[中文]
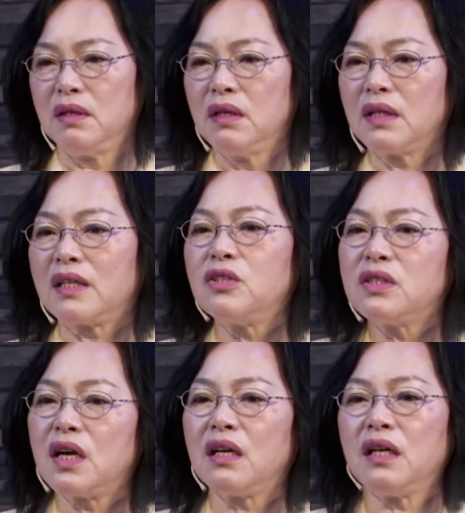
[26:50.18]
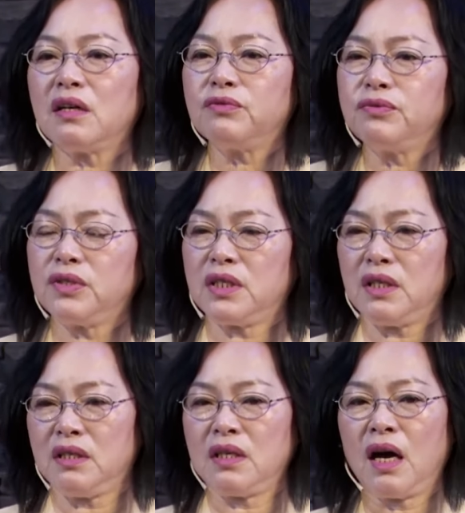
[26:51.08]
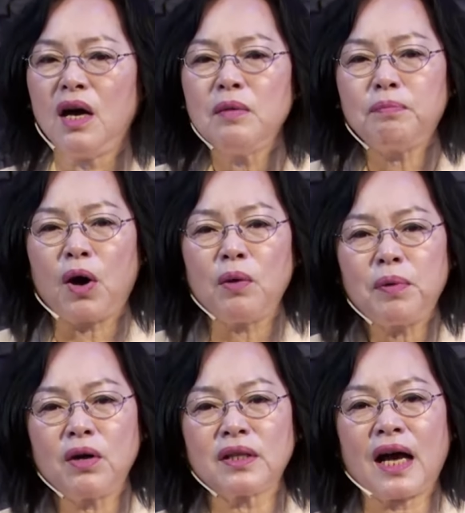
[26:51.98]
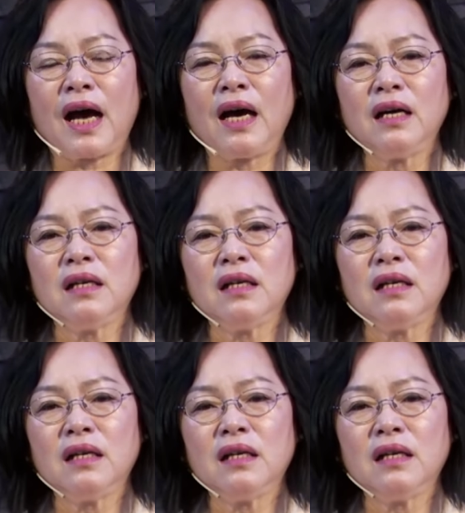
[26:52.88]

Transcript: 他就像那个父亲一样，宝宝他